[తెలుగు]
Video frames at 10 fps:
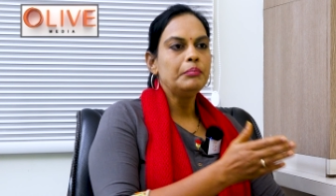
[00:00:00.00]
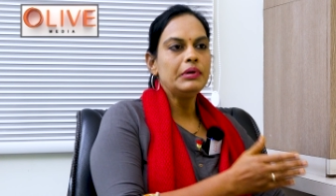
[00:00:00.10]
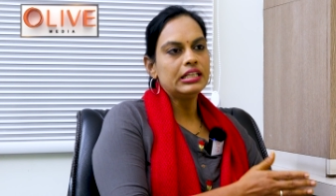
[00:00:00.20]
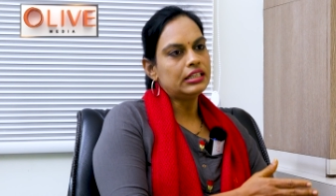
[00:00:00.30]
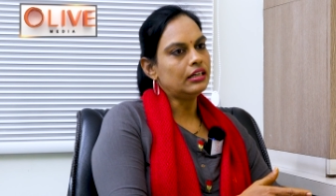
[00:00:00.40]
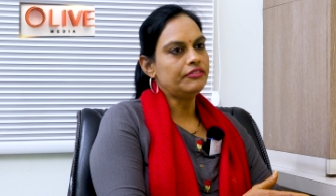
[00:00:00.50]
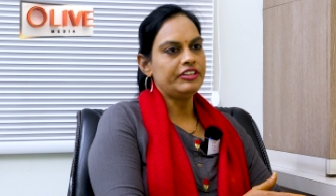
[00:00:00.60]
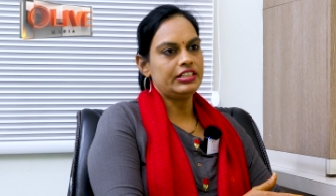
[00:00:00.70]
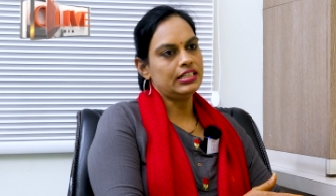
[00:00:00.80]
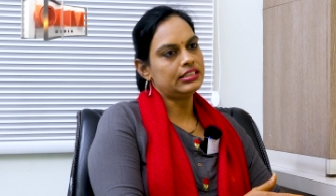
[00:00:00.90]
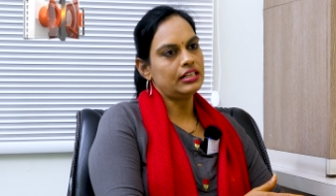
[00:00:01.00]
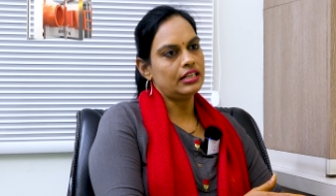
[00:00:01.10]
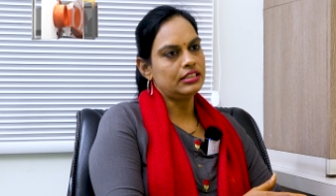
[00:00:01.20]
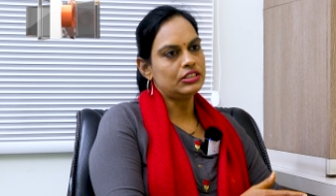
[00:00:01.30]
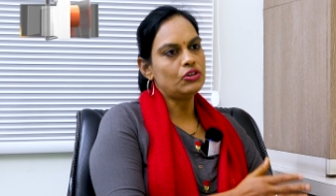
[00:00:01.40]
మిగతా ఫిట్నెస్
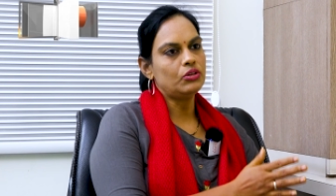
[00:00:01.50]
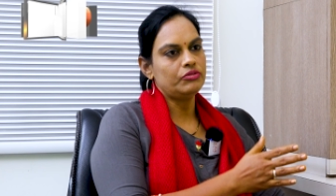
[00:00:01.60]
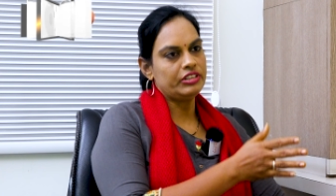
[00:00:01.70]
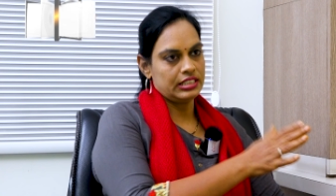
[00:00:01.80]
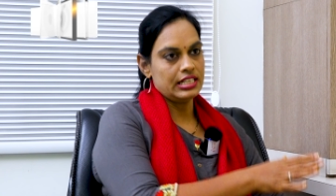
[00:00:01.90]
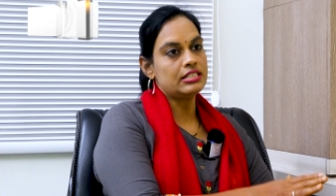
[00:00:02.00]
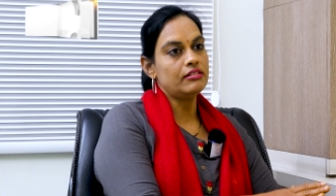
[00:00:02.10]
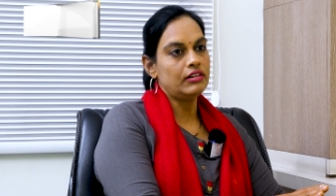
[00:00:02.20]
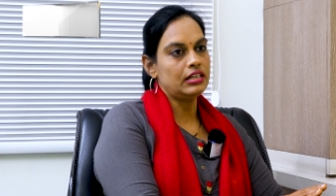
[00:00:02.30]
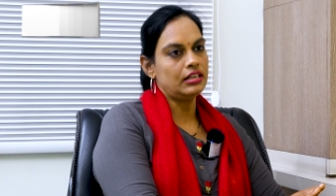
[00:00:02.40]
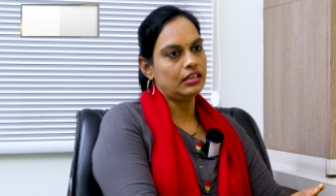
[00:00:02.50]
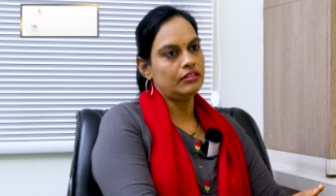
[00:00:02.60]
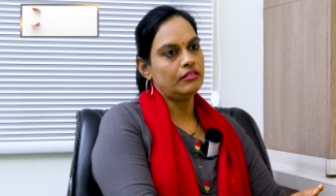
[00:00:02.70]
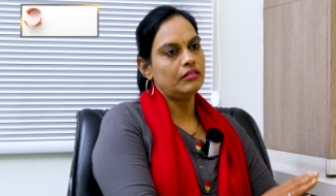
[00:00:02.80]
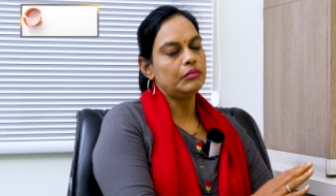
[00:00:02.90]
క్లాసెస్లో ఫిట్నెస్ల వల్ల
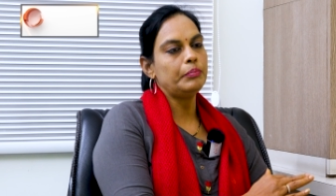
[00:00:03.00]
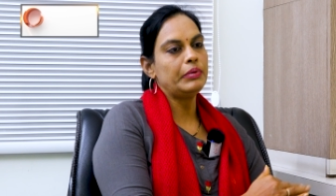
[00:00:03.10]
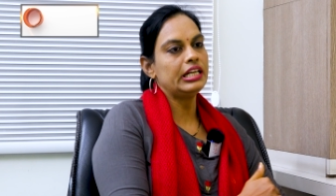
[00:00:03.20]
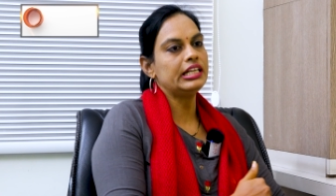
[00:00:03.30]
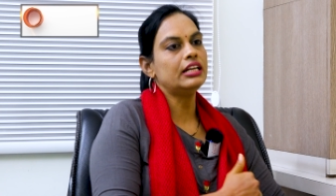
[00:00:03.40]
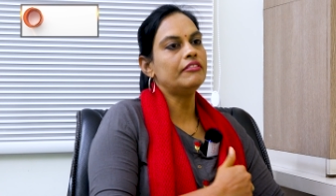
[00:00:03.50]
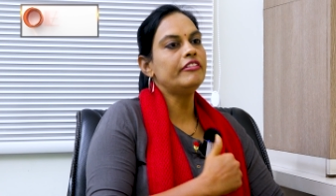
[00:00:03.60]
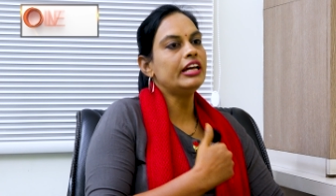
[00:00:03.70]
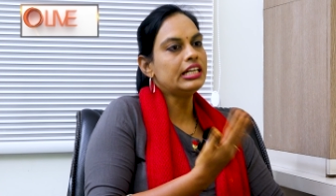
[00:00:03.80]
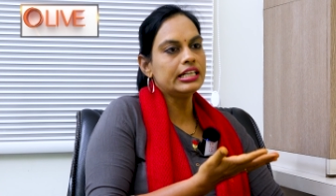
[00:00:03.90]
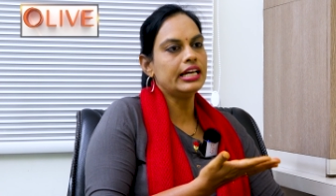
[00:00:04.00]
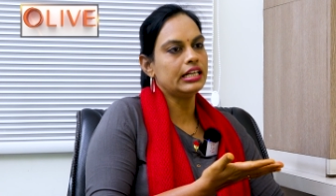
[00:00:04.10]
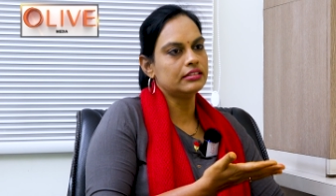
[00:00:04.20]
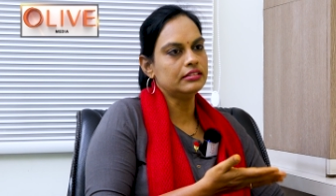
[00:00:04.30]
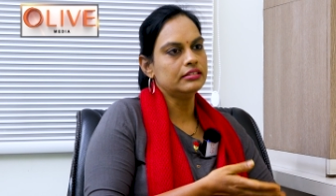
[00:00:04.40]
పెరిగిన వెయిట్
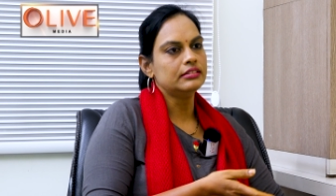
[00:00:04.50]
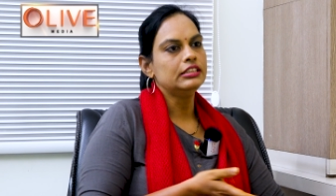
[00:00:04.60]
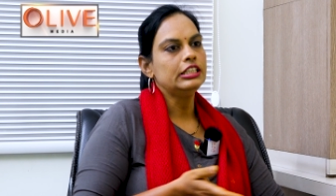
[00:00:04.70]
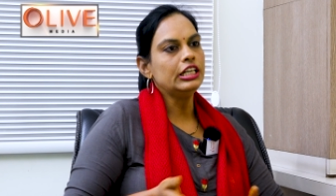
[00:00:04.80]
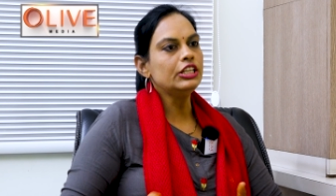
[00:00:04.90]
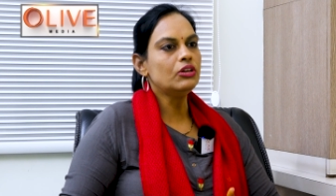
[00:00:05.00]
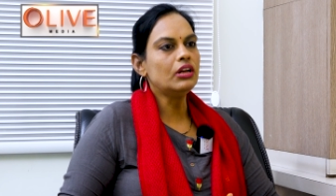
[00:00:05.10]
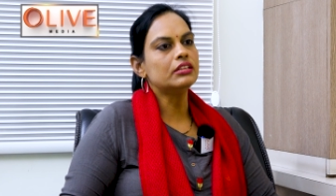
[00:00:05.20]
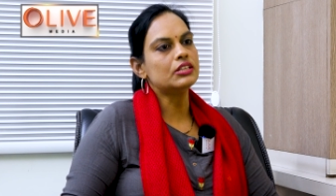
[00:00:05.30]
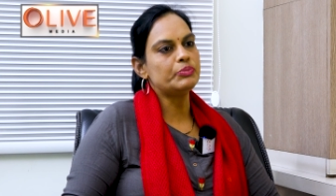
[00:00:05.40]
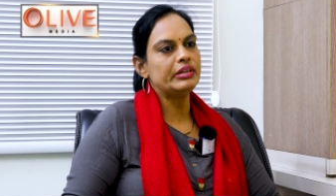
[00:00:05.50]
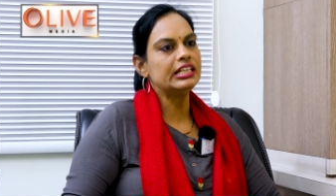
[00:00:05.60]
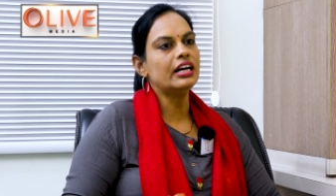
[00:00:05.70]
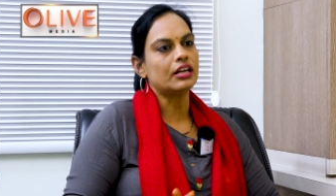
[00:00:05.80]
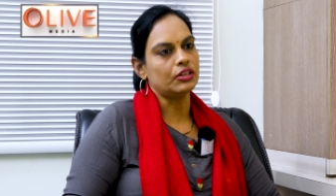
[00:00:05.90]
గెయిన్ ఇందులో అంత
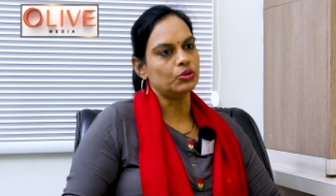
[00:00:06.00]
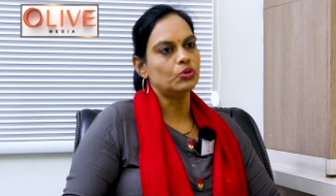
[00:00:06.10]
స్పీడ్గా రాదు